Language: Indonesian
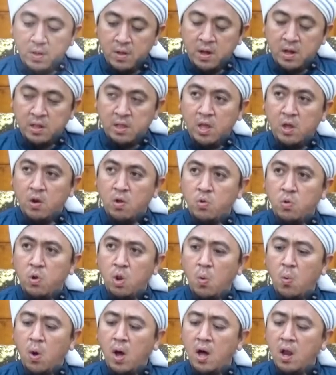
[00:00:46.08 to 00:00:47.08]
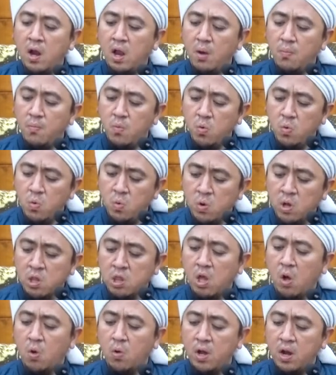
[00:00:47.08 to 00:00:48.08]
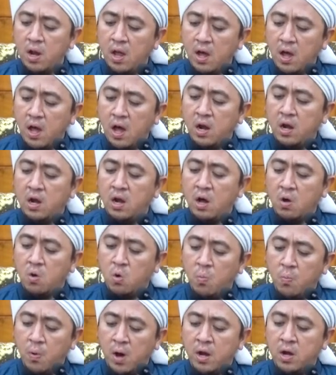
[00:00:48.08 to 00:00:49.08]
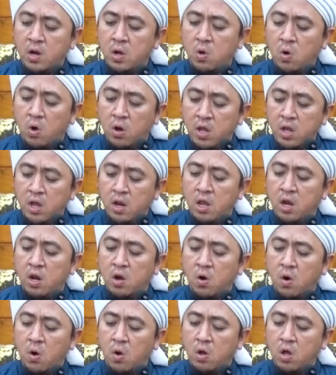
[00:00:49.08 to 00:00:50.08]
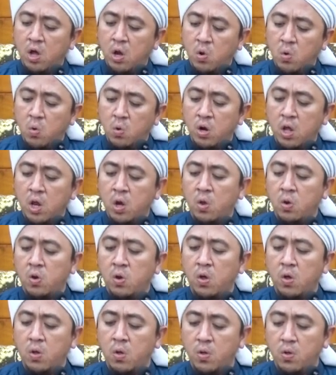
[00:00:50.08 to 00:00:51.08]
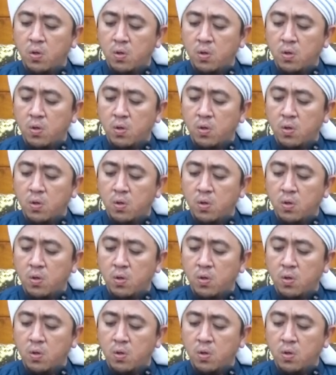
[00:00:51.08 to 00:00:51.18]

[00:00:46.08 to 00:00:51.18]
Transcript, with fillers: Katanya Rasulullah, Alamu ketahuilah annakum an qalilin rohilun ilallah."